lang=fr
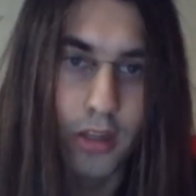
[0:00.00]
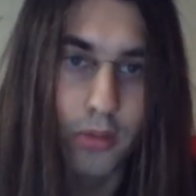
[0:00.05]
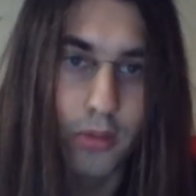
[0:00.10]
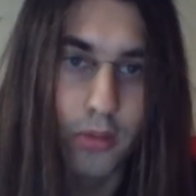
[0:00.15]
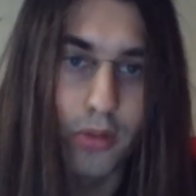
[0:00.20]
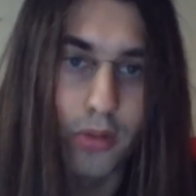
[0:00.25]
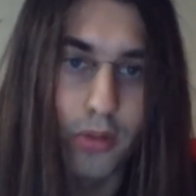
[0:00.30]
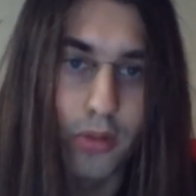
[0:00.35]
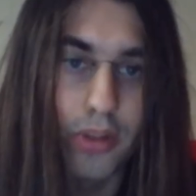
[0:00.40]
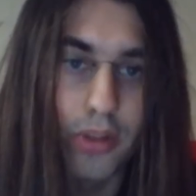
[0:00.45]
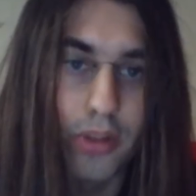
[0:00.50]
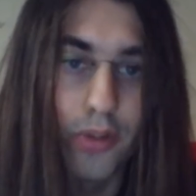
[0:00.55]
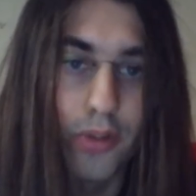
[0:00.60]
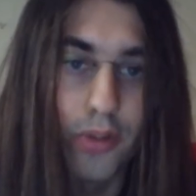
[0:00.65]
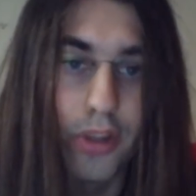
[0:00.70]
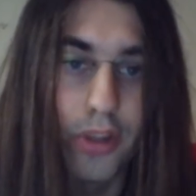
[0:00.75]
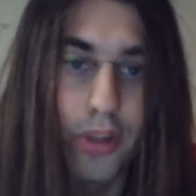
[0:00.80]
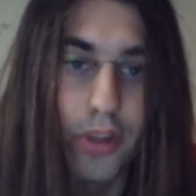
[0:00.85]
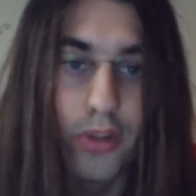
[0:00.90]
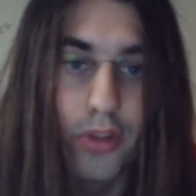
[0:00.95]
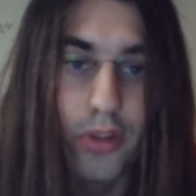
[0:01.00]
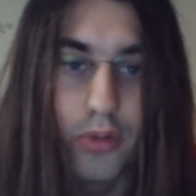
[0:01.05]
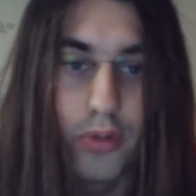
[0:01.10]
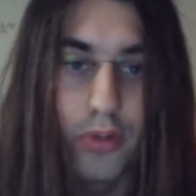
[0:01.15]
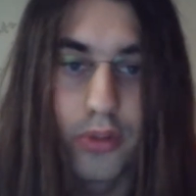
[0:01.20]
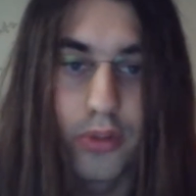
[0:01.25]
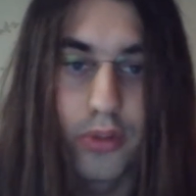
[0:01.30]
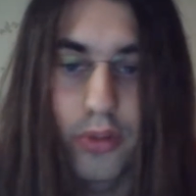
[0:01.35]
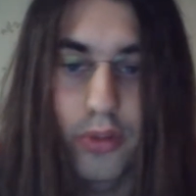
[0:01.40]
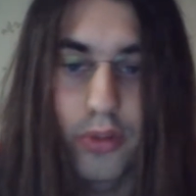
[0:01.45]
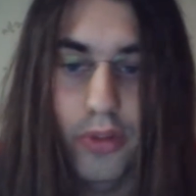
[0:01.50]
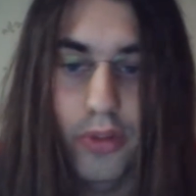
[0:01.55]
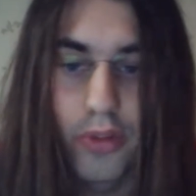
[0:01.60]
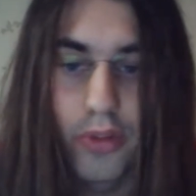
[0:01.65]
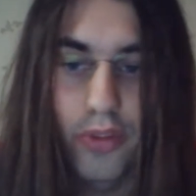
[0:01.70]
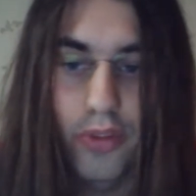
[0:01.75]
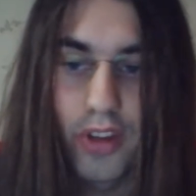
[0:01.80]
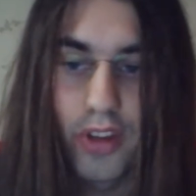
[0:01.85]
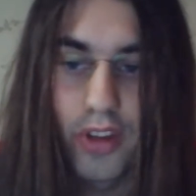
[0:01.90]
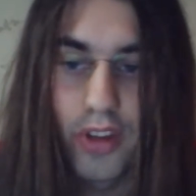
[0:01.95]
Donc au niveau des news, euh, vite
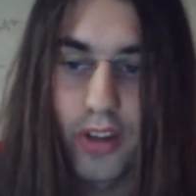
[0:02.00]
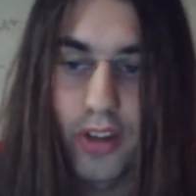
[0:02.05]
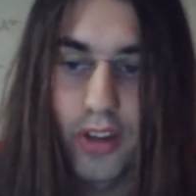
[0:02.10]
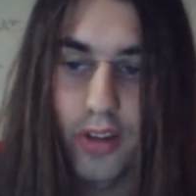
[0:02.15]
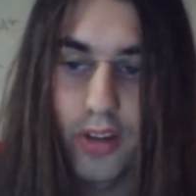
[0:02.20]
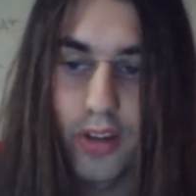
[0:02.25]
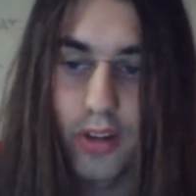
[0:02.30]
fait,